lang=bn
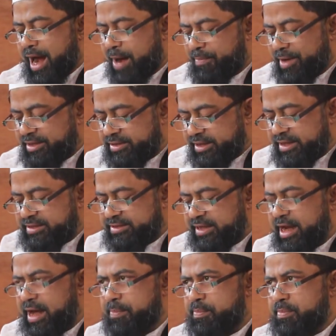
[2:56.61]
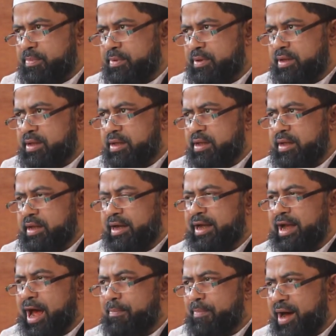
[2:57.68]
আমরা জেনেছিলাম
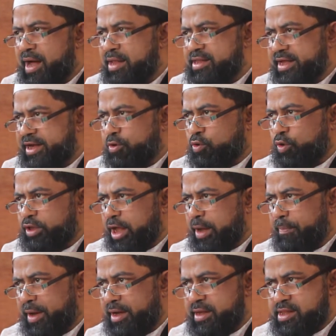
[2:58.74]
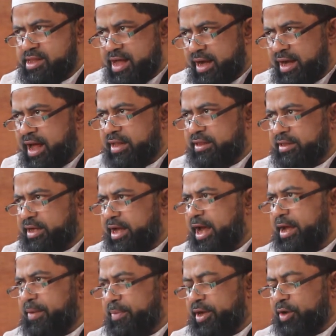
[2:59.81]
নামাজের কথা মানে সালাত
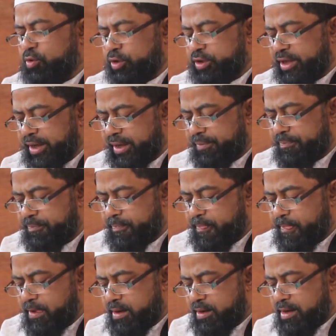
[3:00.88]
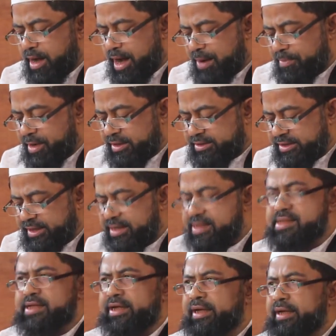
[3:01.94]
কায়েমের কথা আমরা
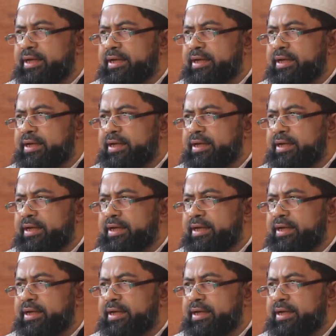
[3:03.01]
জেনেছি